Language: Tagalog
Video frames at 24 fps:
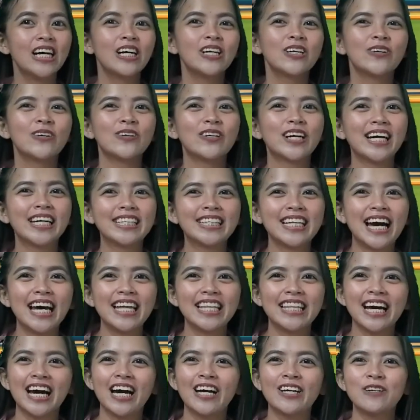Kung handa
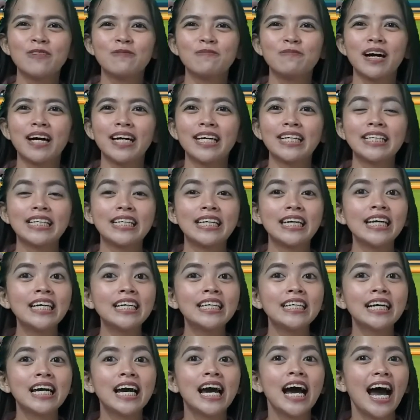na kayong
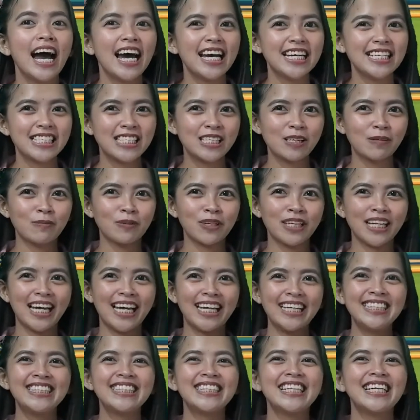makinig, ay
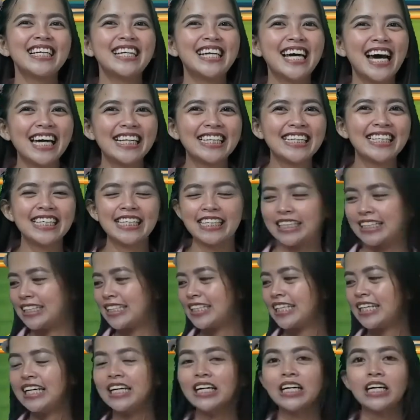simulan na
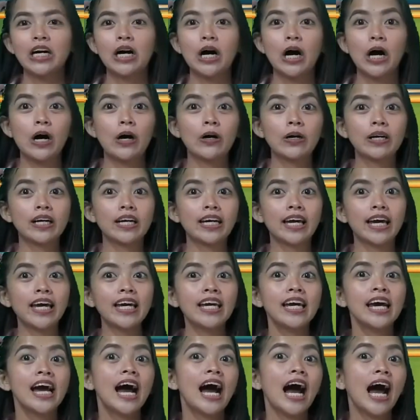natin.
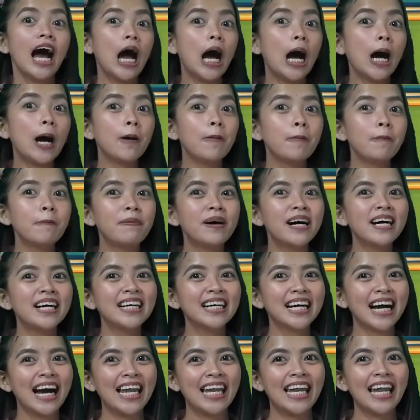Okay, ang
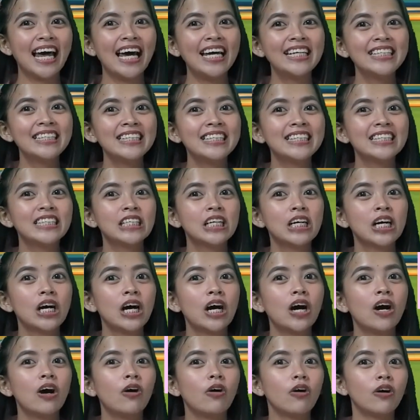pangalan
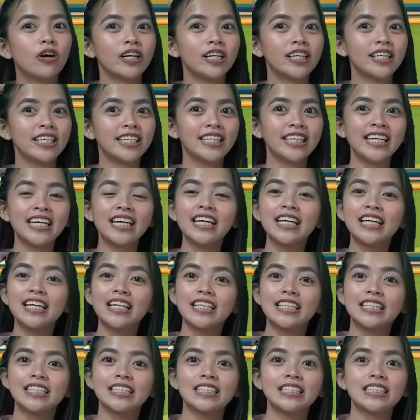or in
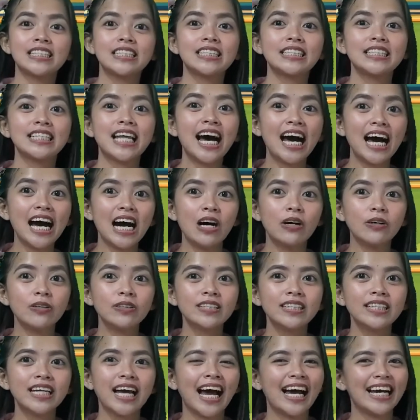English
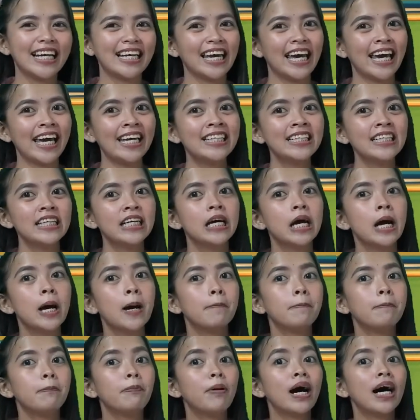noun, again,
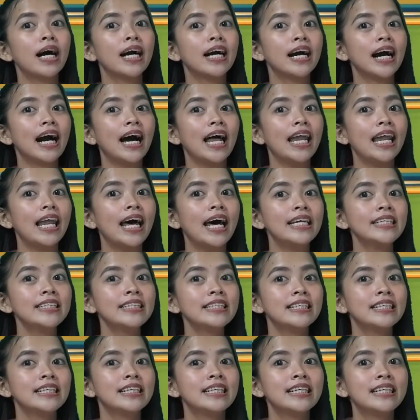
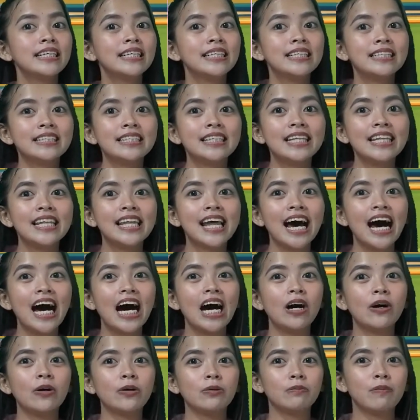pangalan,
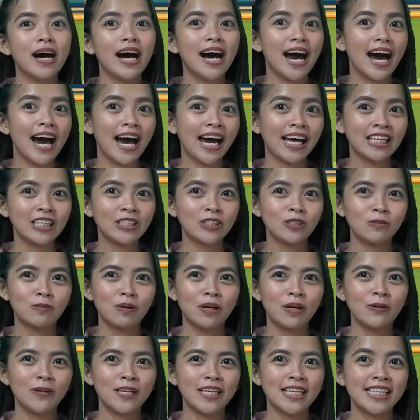noun. Maaari nyo
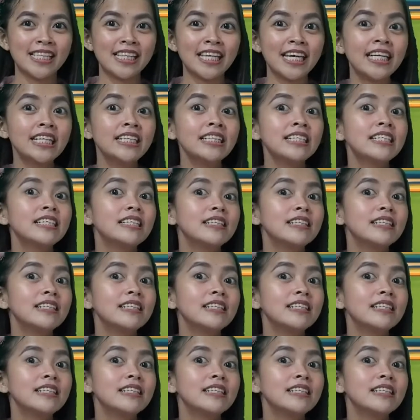bang ulitin?